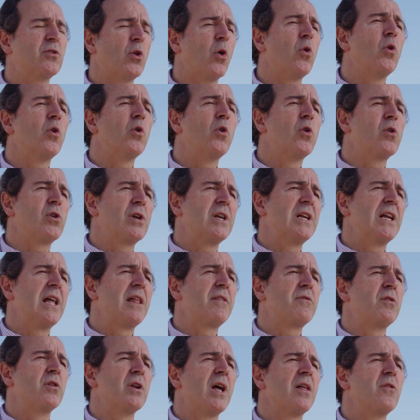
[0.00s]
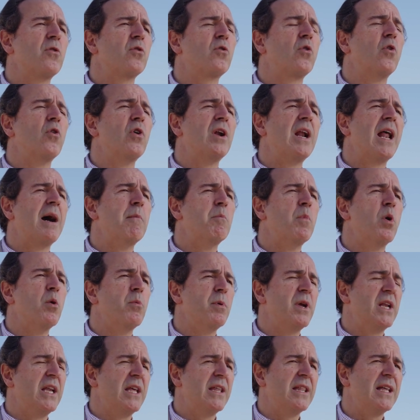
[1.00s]
todo lo relacionado con la
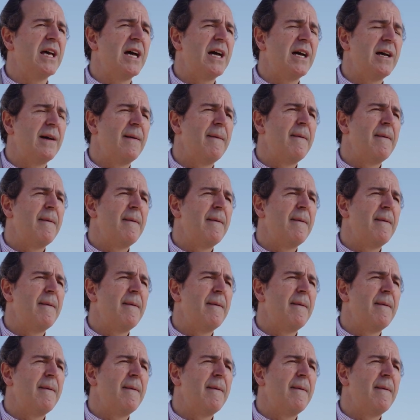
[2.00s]
movilidad,